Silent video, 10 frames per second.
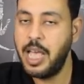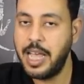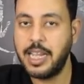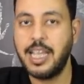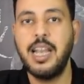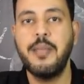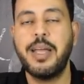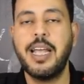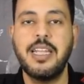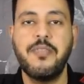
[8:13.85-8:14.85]
هنتكلم
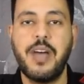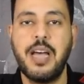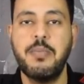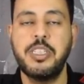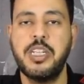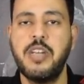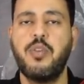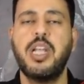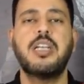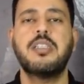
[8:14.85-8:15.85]
عن هدف محمد
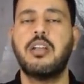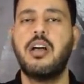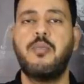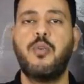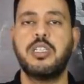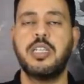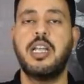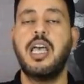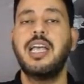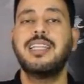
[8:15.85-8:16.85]
شريف ولكن صلاح محسن